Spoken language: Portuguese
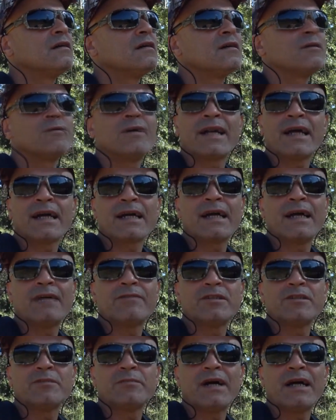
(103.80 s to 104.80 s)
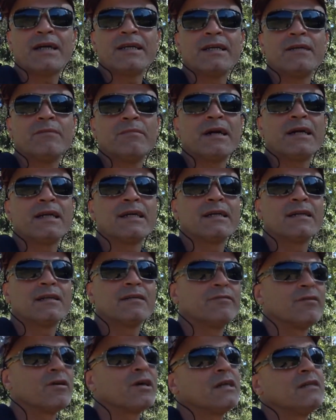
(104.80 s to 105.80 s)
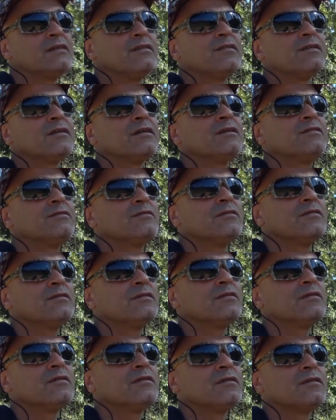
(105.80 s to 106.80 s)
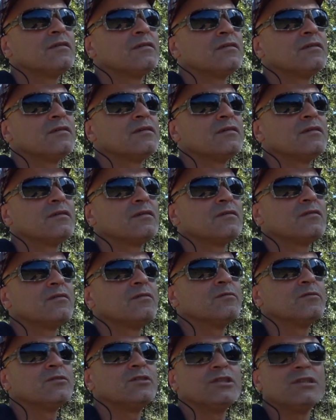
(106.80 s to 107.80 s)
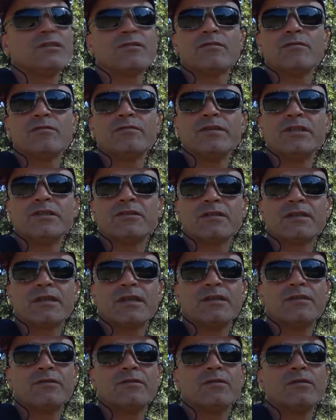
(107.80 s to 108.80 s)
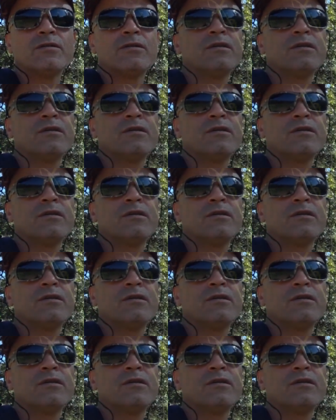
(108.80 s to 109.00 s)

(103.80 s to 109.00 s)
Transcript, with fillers: Guaracava de barriga amarela vocalizando. Como eu disse no vídeo anterior,